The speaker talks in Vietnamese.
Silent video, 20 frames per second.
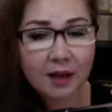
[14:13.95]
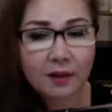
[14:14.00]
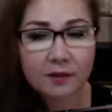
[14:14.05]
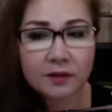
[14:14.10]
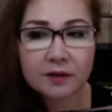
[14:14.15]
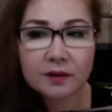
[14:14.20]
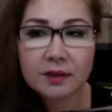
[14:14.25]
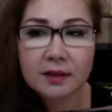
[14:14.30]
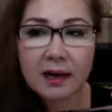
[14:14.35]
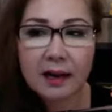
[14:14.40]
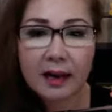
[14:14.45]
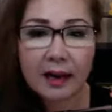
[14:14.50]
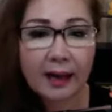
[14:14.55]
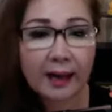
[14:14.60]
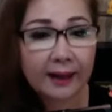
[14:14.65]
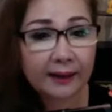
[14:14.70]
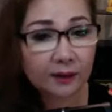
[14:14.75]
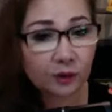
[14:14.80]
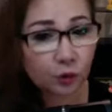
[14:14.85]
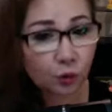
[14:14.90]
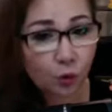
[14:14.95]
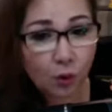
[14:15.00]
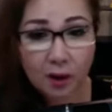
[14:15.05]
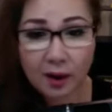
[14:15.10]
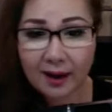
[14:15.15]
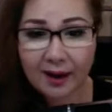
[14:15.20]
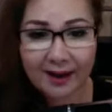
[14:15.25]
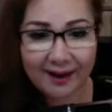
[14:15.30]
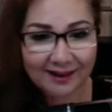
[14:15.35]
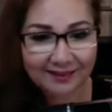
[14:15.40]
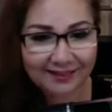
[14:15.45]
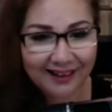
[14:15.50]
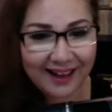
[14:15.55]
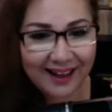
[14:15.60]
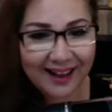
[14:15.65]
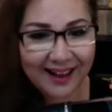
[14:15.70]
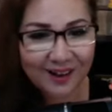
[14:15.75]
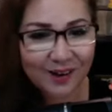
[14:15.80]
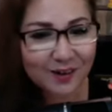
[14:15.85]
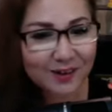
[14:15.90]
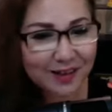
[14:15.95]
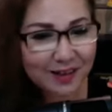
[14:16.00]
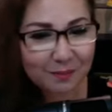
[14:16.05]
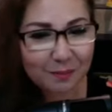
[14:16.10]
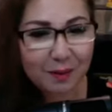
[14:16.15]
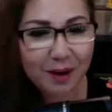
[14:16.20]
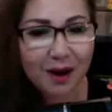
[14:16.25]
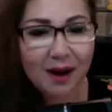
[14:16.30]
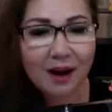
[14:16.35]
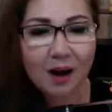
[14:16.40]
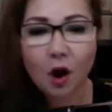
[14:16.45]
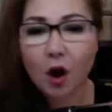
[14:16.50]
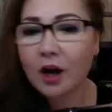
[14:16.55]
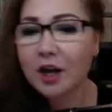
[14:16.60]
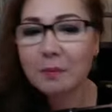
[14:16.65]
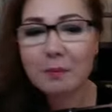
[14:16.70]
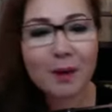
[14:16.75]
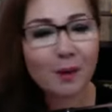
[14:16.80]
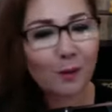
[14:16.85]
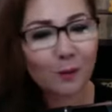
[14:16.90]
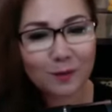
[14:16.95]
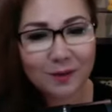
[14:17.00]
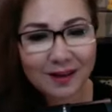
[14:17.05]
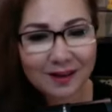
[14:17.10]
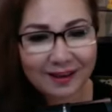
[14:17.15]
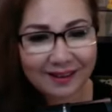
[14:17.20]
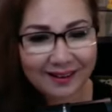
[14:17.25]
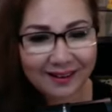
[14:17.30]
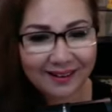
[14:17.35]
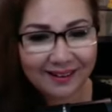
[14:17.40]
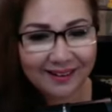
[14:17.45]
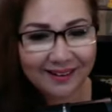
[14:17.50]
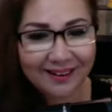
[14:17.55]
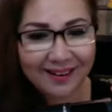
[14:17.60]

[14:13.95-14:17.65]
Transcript: dường như là hàng tuần hàng tháng có gì mới là họ email Ngọc Nhi liền